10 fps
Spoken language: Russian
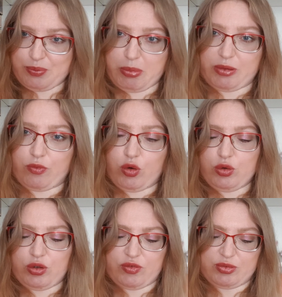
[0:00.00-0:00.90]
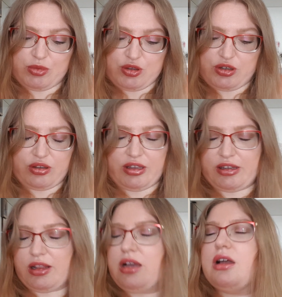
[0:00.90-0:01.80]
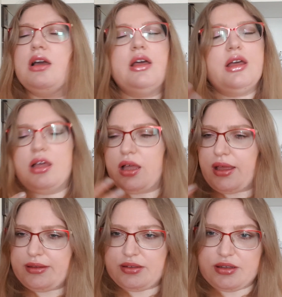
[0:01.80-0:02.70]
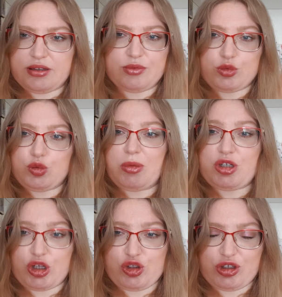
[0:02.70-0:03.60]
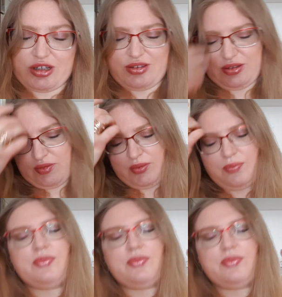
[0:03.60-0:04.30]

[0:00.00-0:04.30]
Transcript: под воду, и вы смотрите на этот лак, это сумасшедше красиво.